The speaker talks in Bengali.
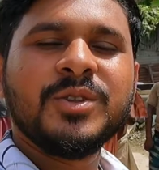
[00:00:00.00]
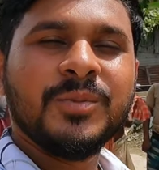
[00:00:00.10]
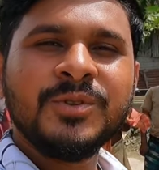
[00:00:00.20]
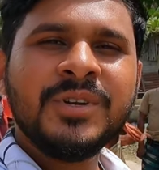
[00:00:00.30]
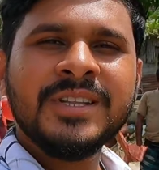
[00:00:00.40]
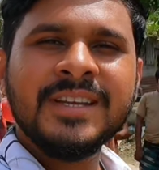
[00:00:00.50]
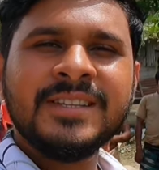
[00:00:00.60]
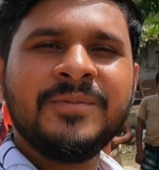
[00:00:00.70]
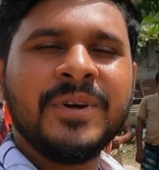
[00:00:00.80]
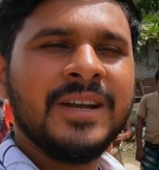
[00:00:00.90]
তো বন্ধুরা
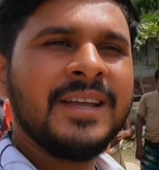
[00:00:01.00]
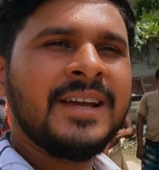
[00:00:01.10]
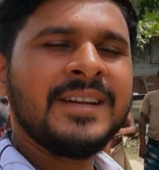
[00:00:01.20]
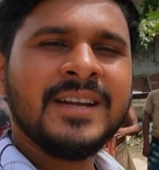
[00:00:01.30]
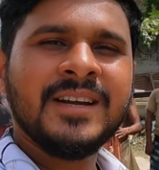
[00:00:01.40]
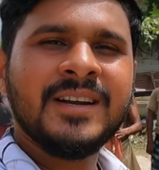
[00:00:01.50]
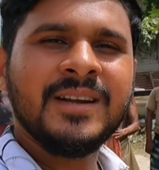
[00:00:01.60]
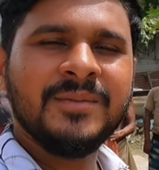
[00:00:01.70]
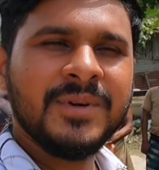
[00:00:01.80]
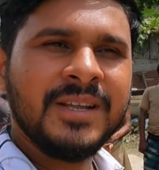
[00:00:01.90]
দেখতে পারলে এখানকার
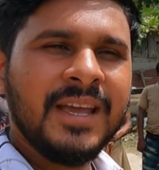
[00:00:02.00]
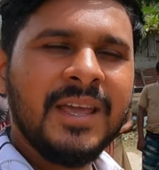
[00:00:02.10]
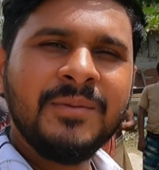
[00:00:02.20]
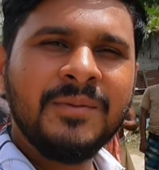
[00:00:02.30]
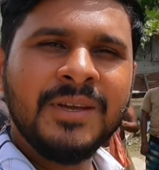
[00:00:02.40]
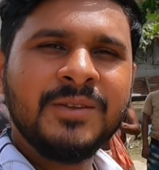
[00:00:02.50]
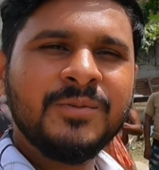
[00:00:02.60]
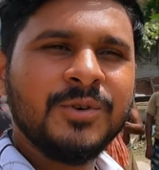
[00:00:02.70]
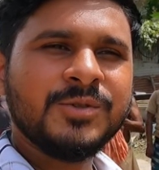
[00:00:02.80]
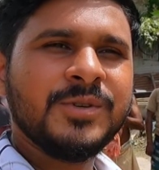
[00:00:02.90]
মানে এইভাবে কিন্তু
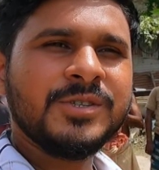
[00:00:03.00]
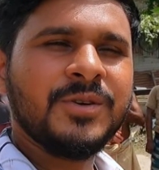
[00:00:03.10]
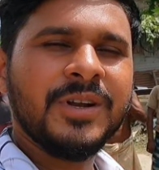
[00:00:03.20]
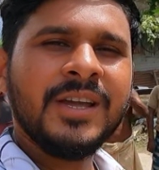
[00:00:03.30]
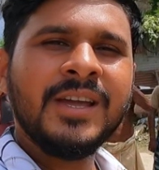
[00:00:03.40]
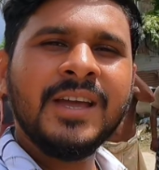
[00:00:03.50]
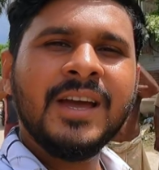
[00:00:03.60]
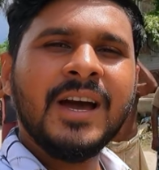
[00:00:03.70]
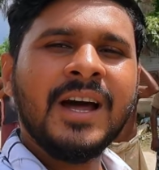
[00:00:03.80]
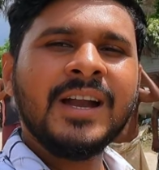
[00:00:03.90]
বসবাস করে
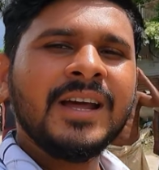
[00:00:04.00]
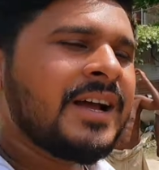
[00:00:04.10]
আর